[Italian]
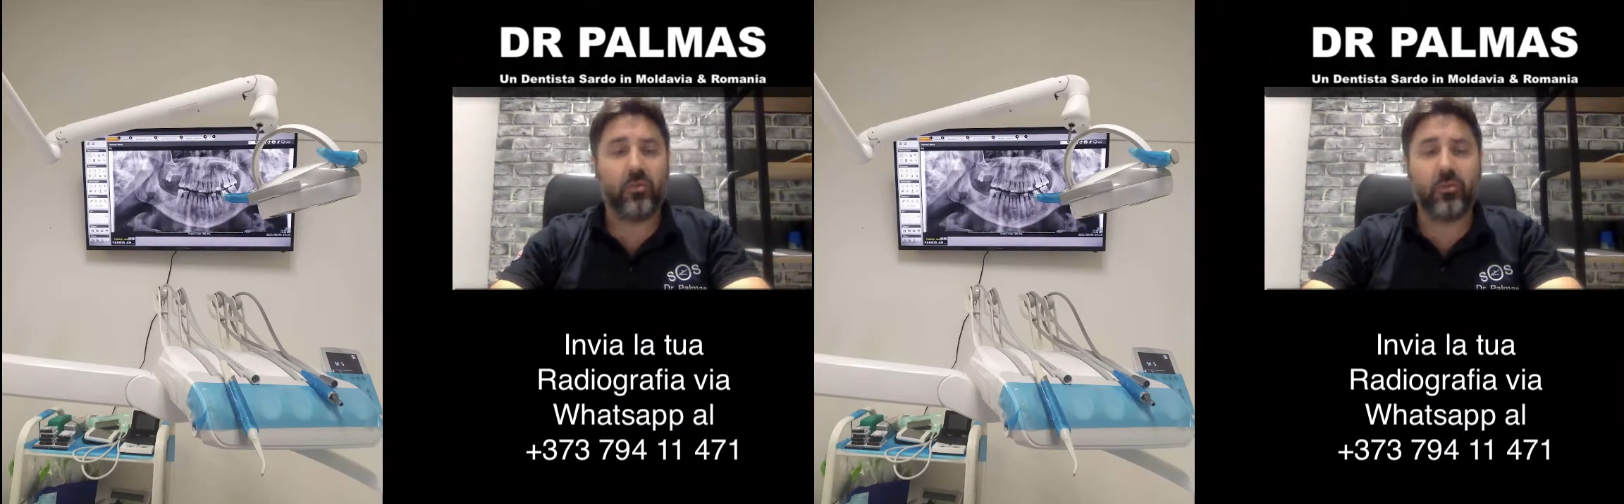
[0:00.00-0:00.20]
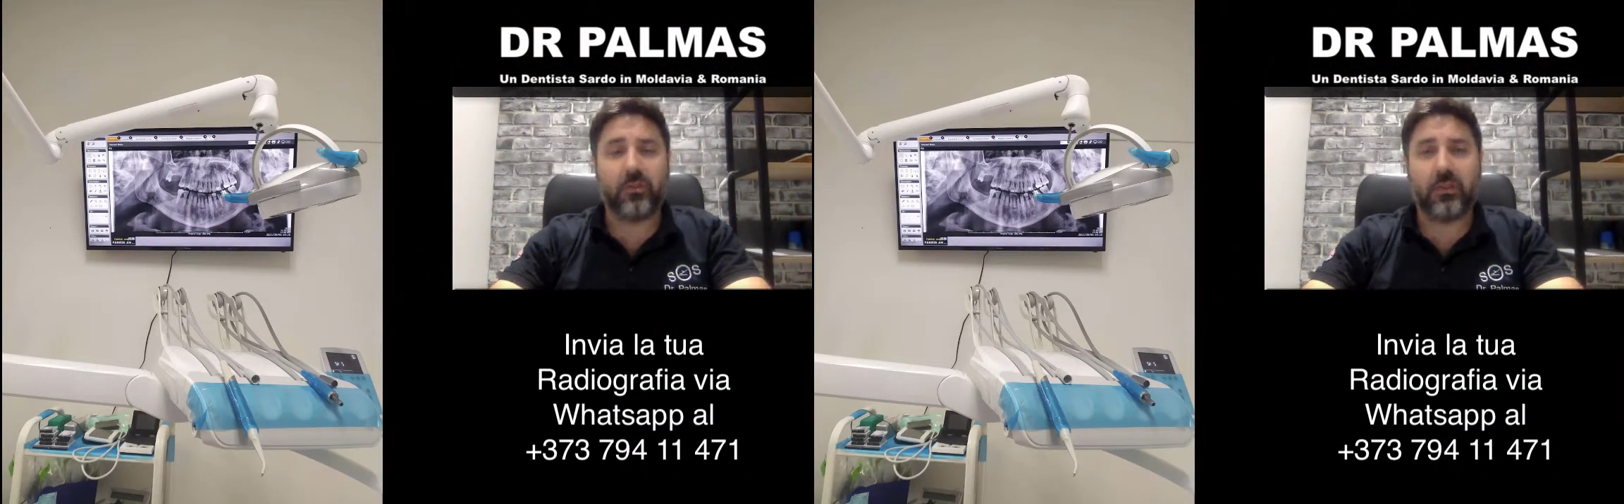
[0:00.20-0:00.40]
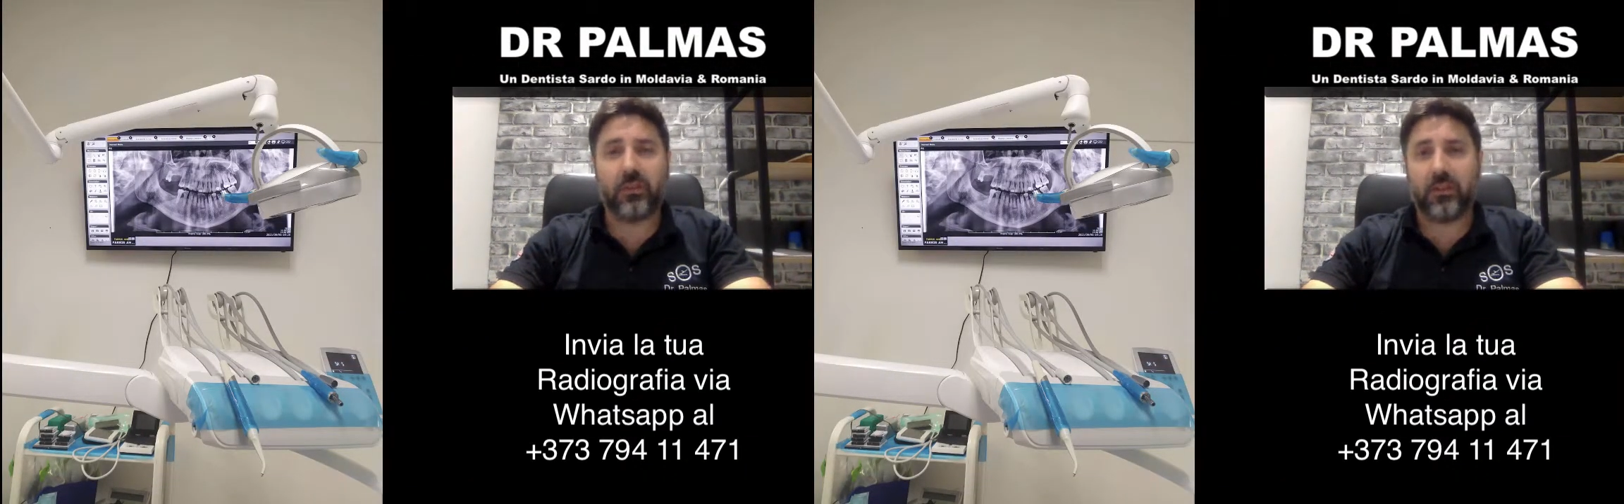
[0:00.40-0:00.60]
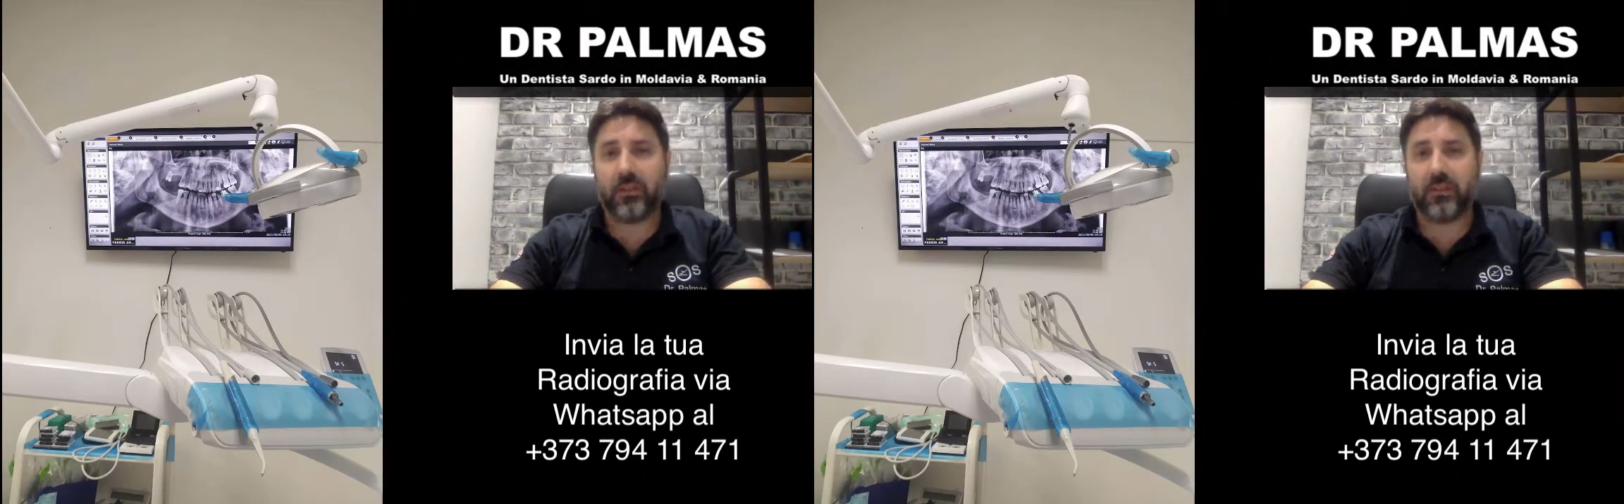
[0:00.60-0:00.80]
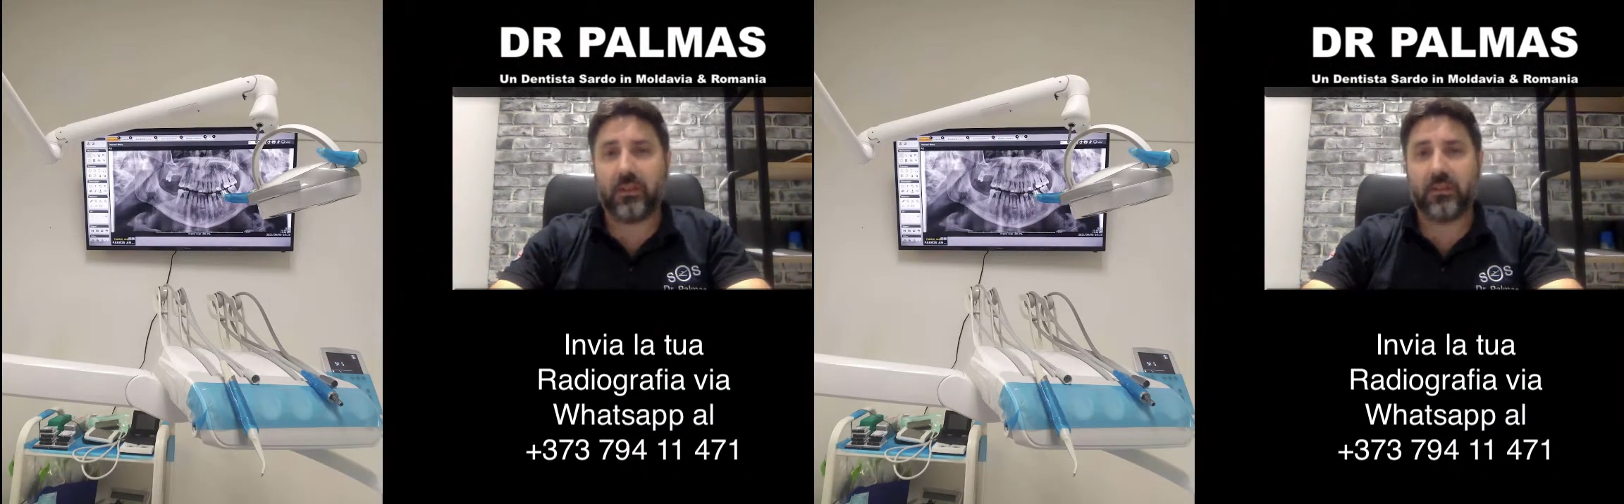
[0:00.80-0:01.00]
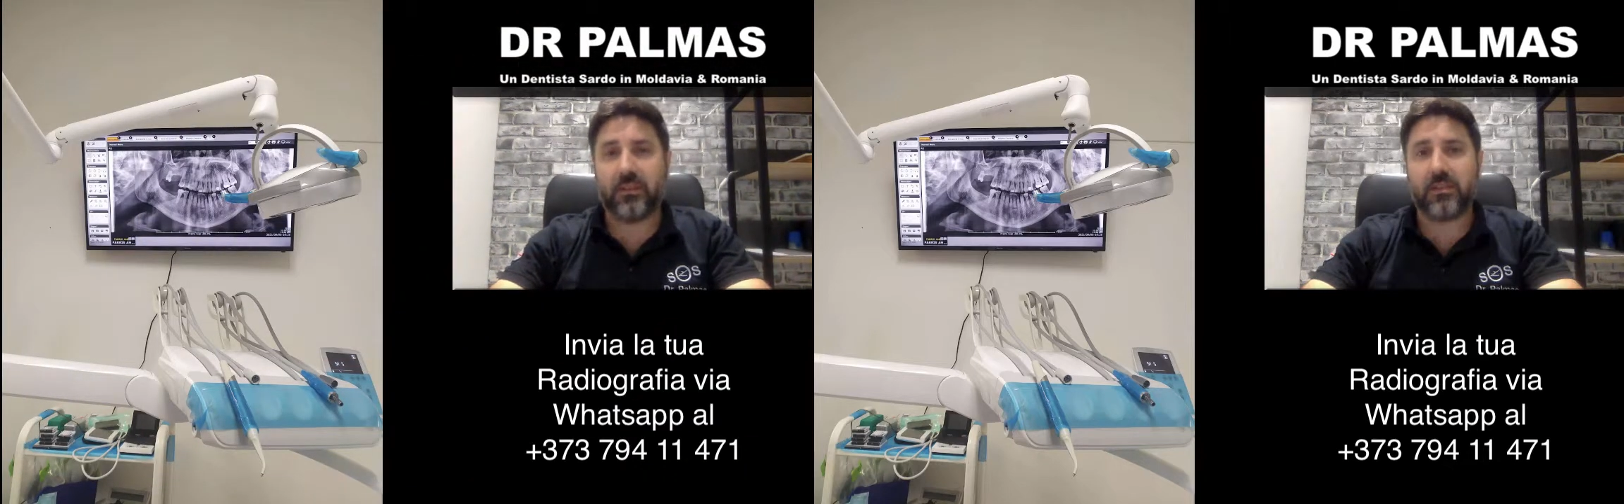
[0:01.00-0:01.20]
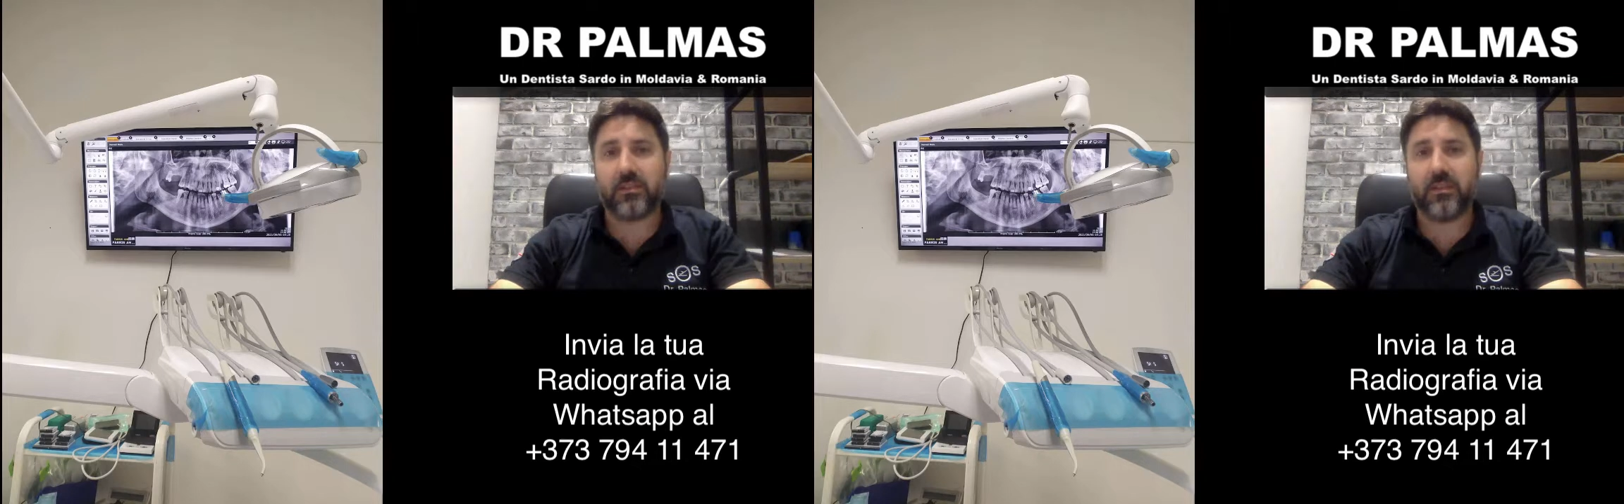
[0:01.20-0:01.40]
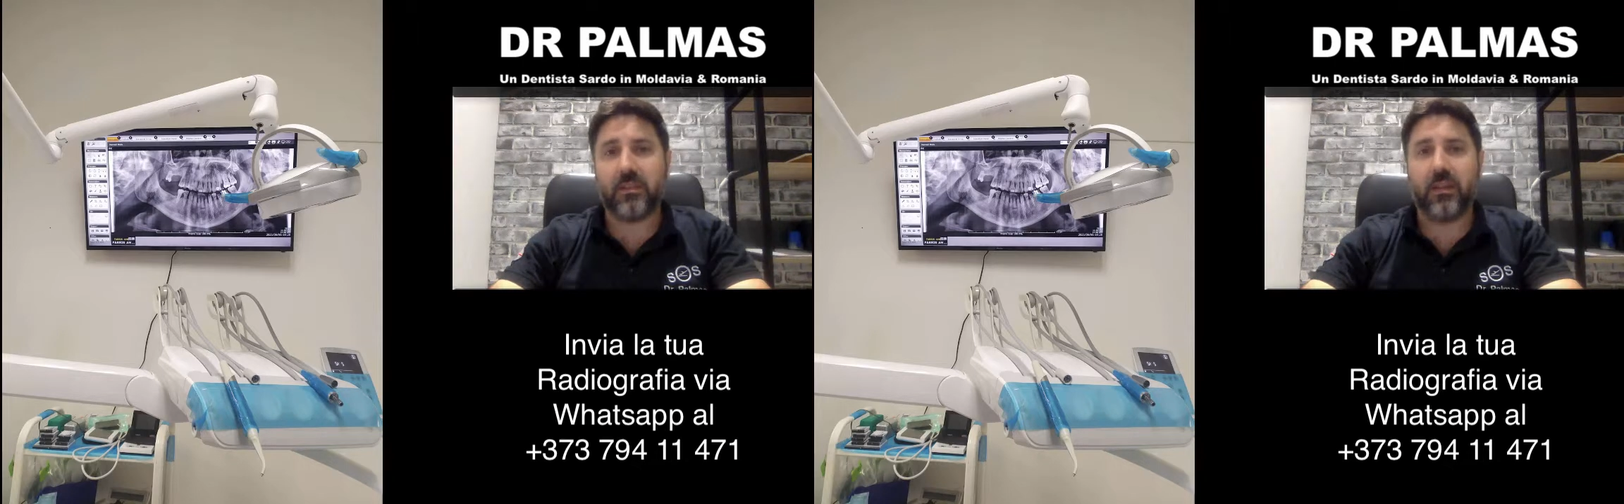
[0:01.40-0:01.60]
tutti i
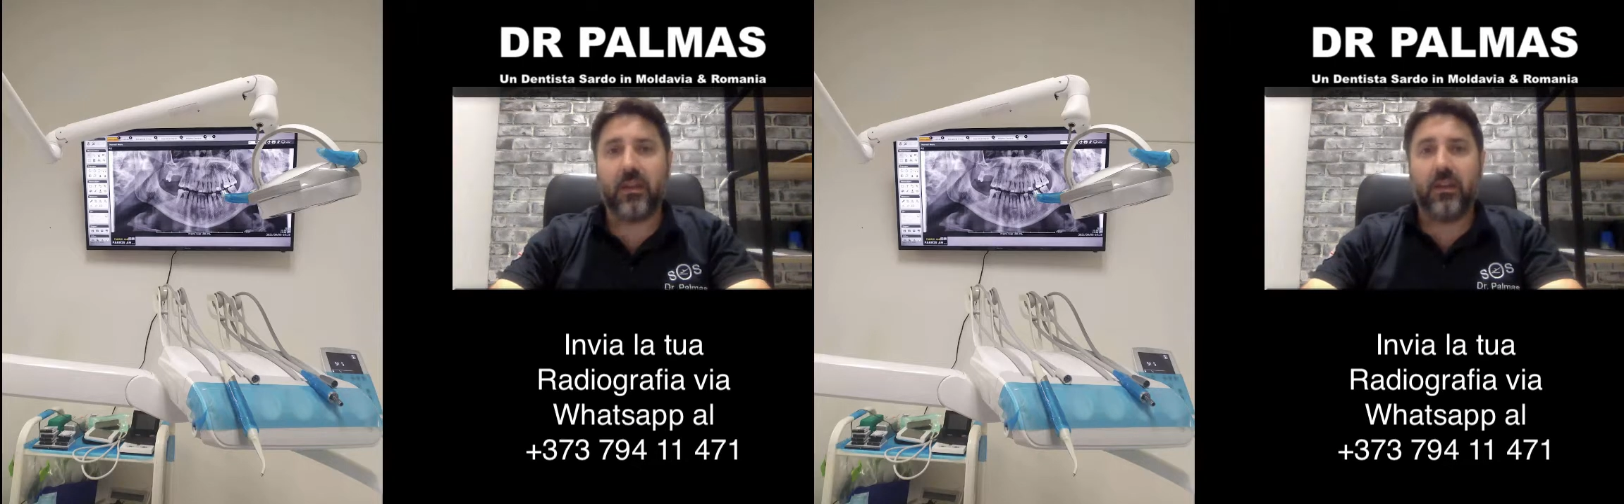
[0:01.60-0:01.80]
dentisti